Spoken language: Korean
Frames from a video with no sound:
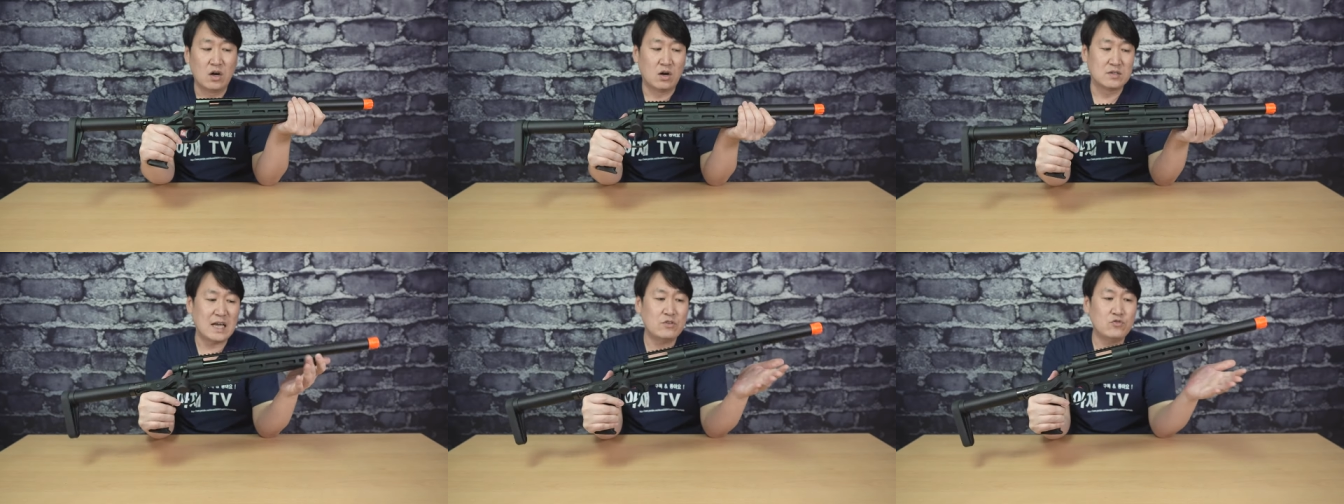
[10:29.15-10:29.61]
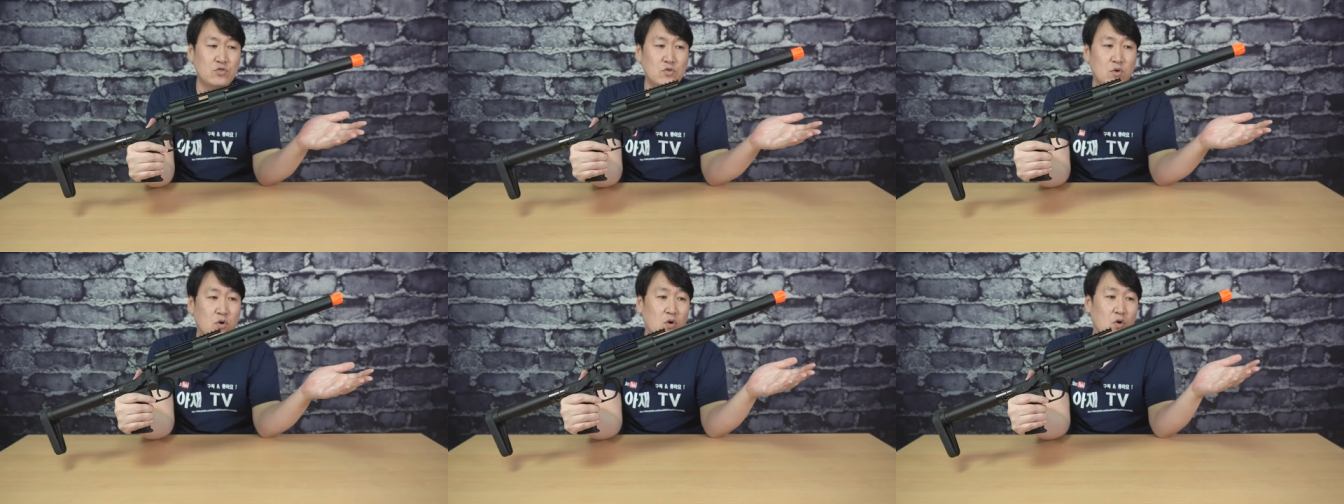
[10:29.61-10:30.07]
어,
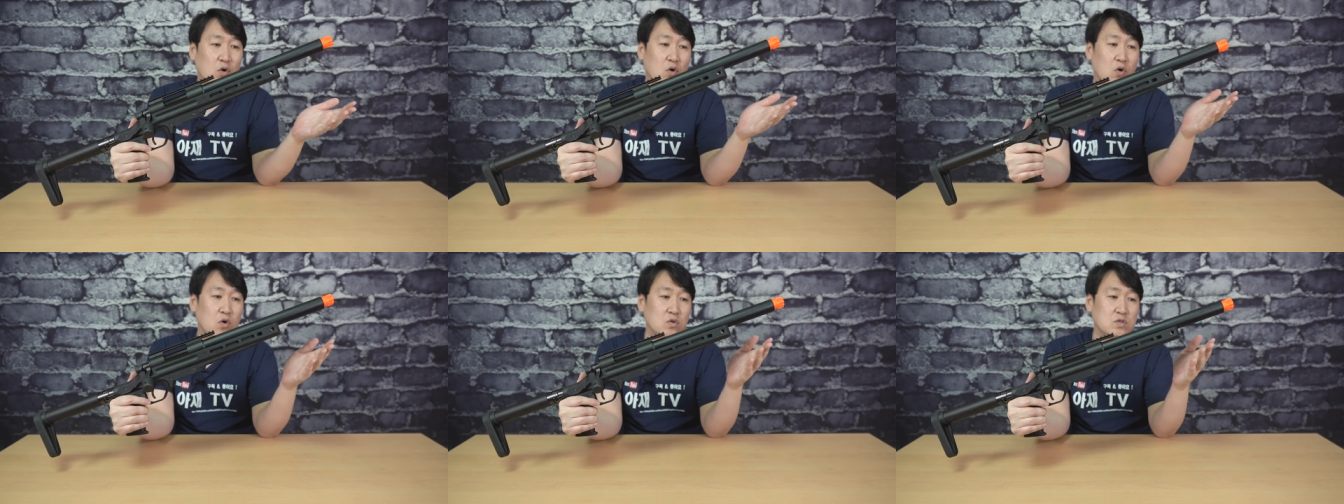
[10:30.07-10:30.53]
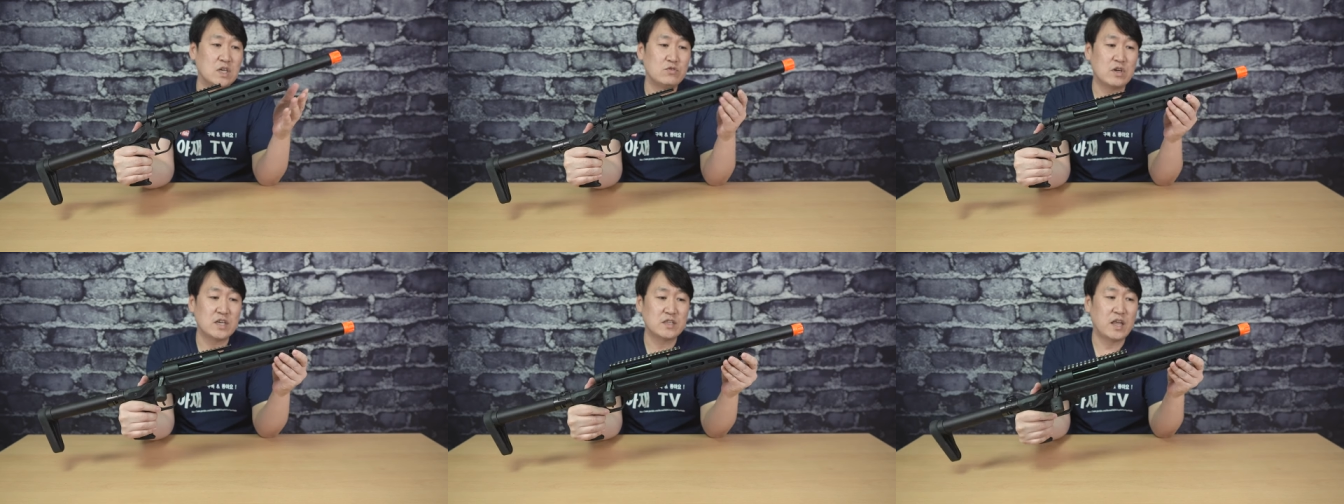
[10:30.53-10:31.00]
사출로
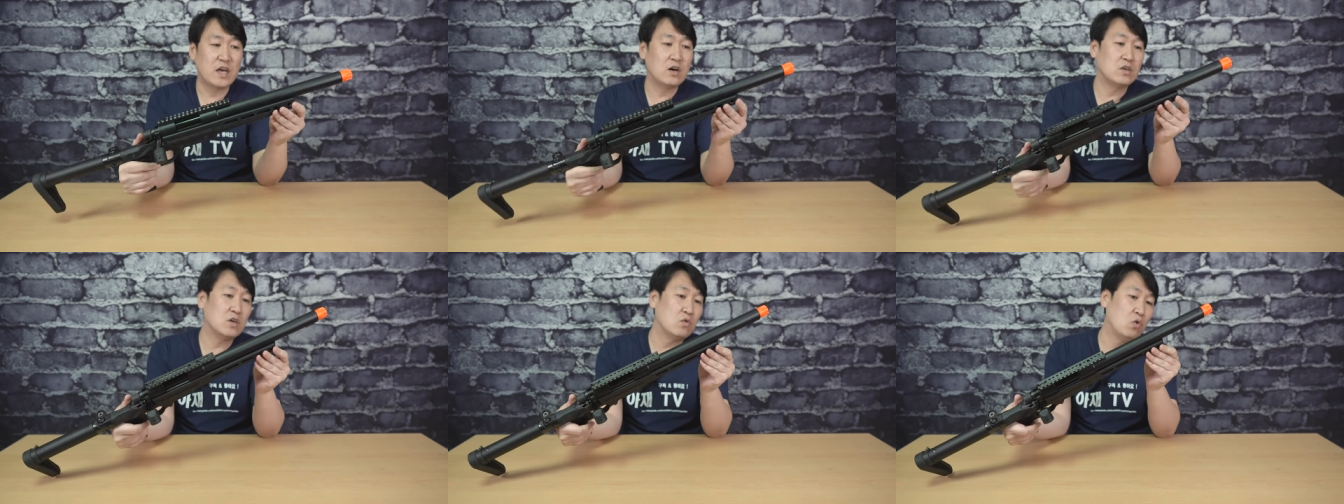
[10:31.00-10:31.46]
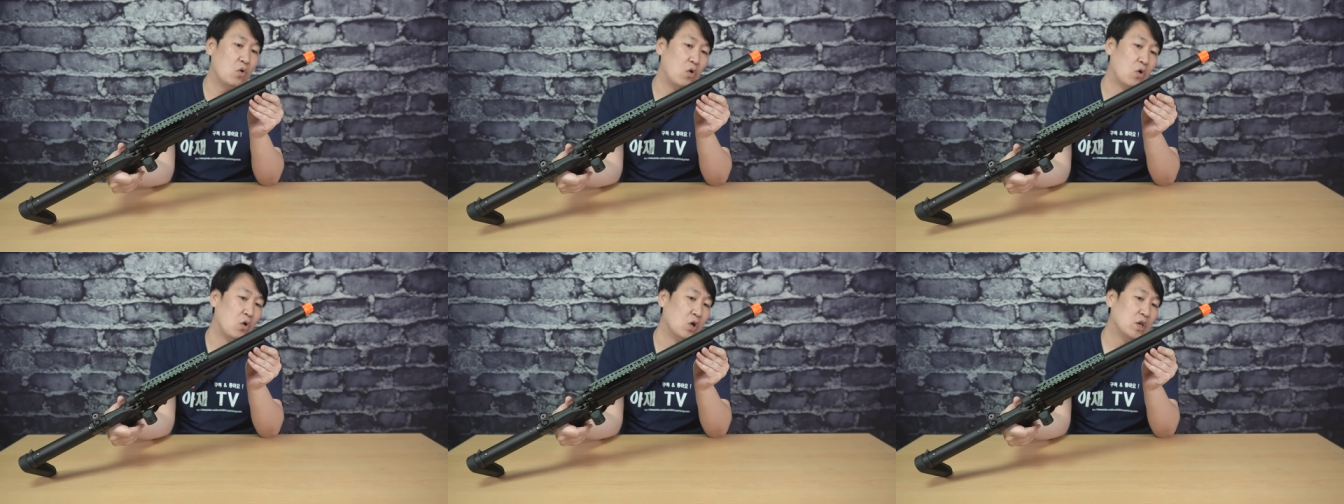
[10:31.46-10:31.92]
제작이 되어
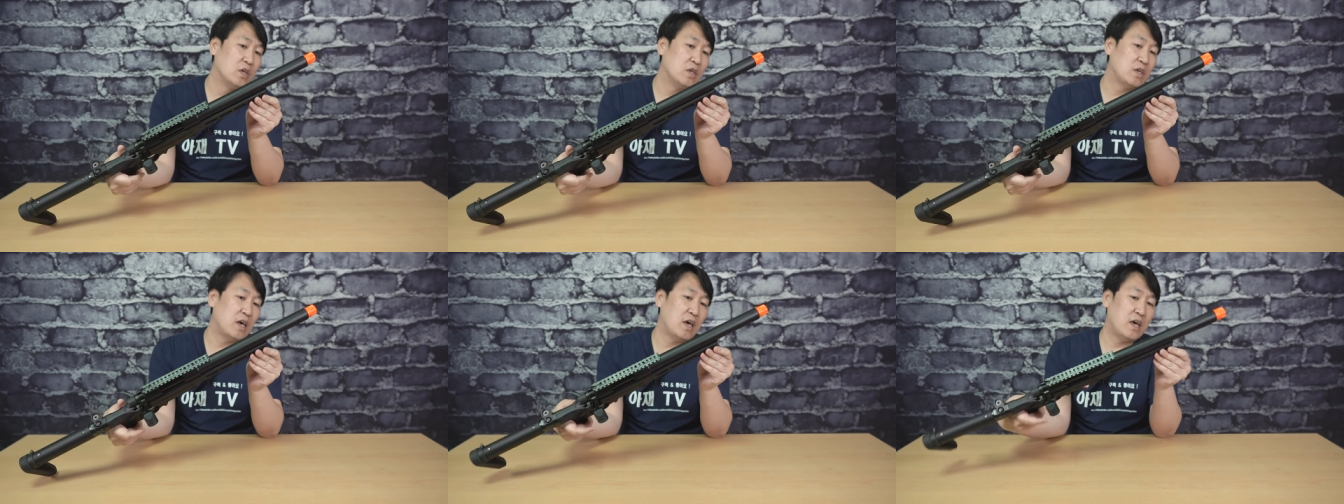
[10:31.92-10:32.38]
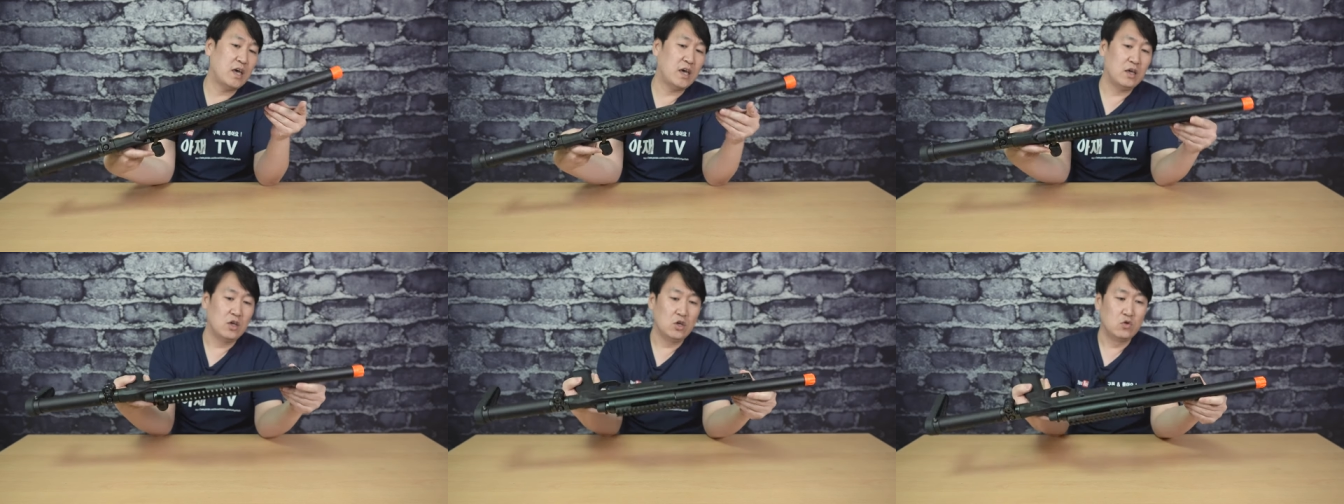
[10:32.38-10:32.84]
있고
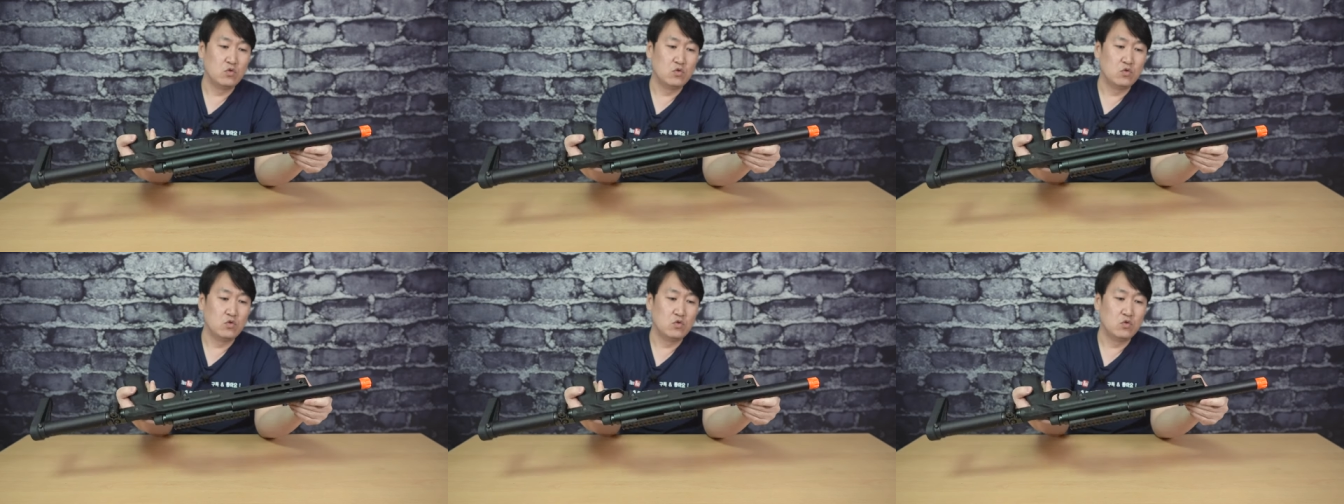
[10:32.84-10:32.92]
이게